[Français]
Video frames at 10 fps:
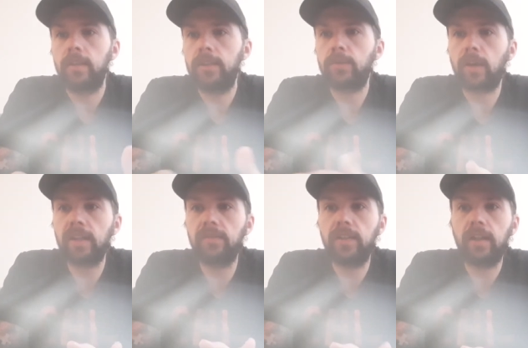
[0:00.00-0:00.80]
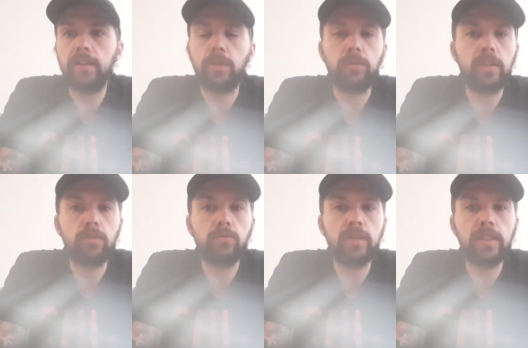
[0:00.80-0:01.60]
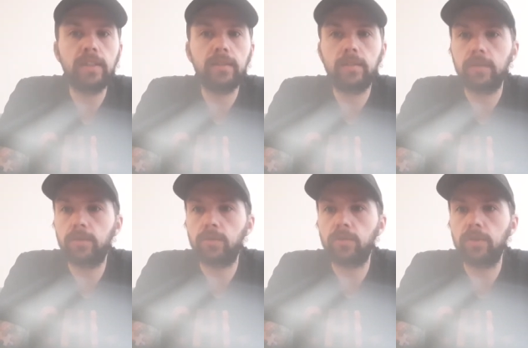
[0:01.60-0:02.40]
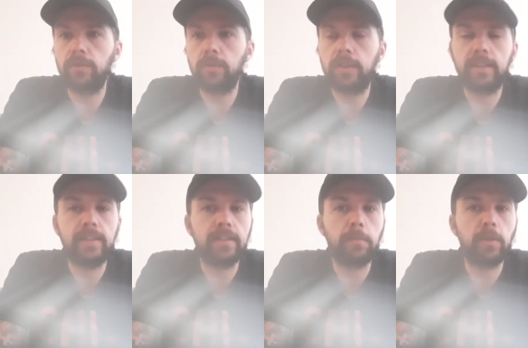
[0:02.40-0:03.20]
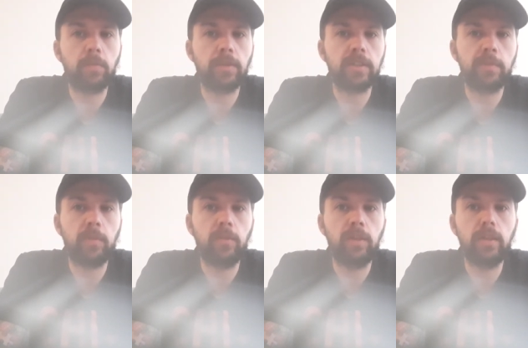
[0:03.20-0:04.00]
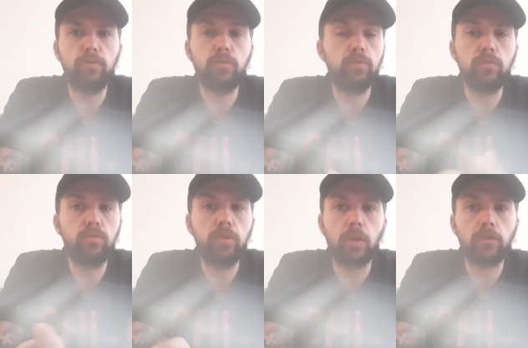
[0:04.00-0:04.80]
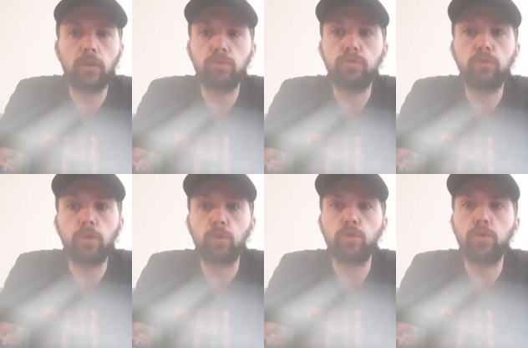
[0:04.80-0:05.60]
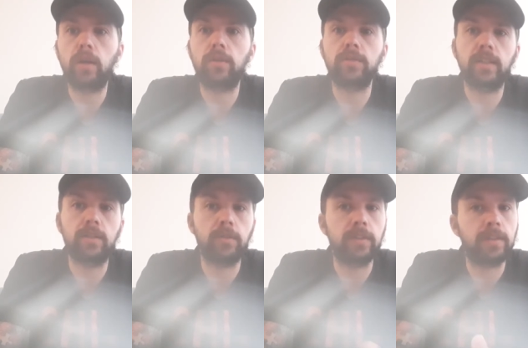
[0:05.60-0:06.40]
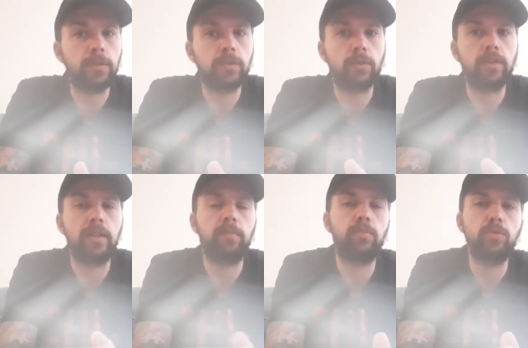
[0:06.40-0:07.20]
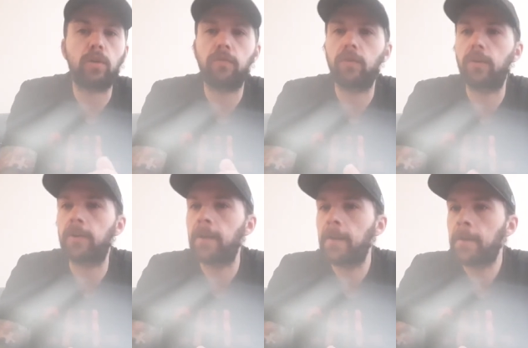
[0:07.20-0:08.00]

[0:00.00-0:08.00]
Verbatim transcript: Ils sont arrivés là, il y a eu des soucis, que ce soit au niveau des systèmes mis en place par Bolen ou, de l'entente ou du temps de jeu. Hein. On sait que Tadeusz il a plusieurs fois.